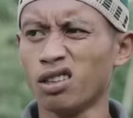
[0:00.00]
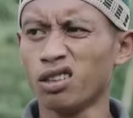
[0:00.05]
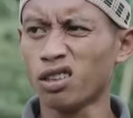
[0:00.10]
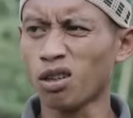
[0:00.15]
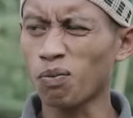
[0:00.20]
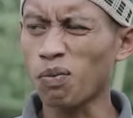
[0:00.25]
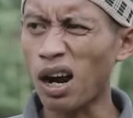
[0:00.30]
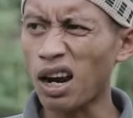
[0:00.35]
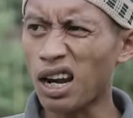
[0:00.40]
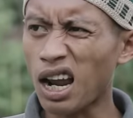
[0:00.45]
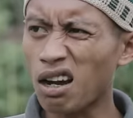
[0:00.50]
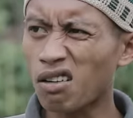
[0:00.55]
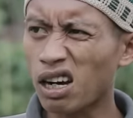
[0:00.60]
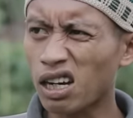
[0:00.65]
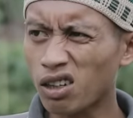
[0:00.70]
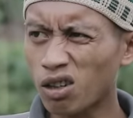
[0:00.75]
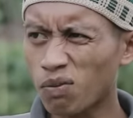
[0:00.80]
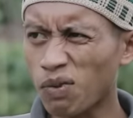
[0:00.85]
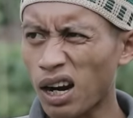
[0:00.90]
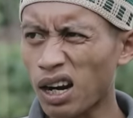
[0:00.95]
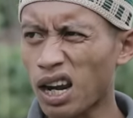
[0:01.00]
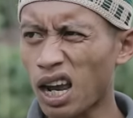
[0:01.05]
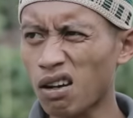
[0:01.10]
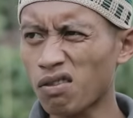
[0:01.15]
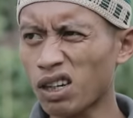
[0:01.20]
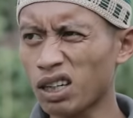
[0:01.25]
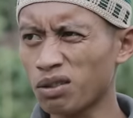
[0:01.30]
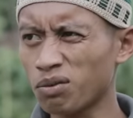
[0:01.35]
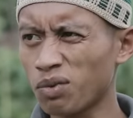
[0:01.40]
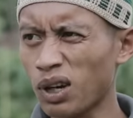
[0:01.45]
Ya pahlawan
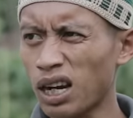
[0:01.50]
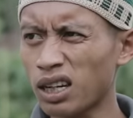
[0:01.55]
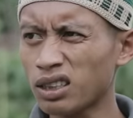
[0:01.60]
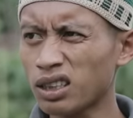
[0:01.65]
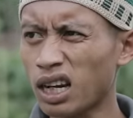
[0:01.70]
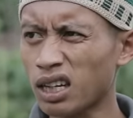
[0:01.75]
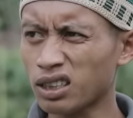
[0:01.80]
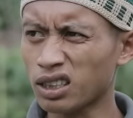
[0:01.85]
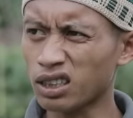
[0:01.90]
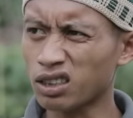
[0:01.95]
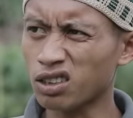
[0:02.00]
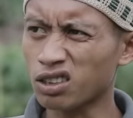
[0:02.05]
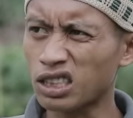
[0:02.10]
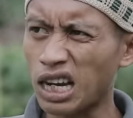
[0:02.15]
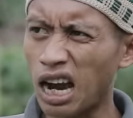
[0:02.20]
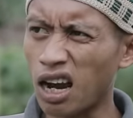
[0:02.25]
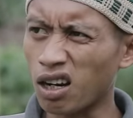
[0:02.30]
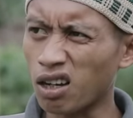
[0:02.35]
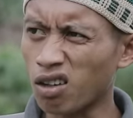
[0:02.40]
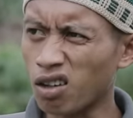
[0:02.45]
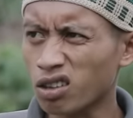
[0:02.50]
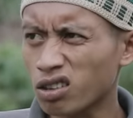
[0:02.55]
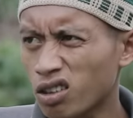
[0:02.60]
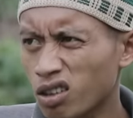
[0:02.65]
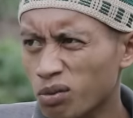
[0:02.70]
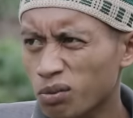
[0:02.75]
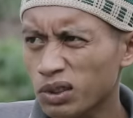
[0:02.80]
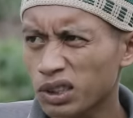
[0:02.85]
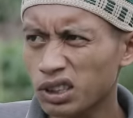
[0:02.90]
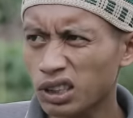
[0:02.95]
pahlawan, Mbah, yang yo ya calon
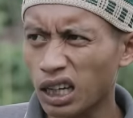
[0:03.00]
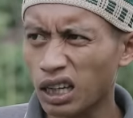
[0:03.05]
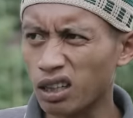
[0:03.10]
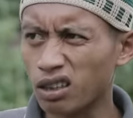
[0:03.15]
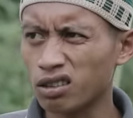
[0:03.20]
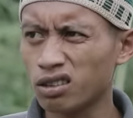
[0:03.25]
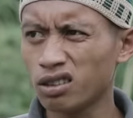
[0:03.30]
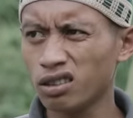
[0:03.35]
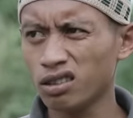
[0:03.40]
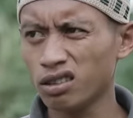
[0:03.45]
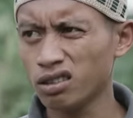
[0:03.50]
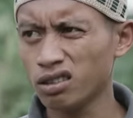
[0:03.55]
kok piye itu?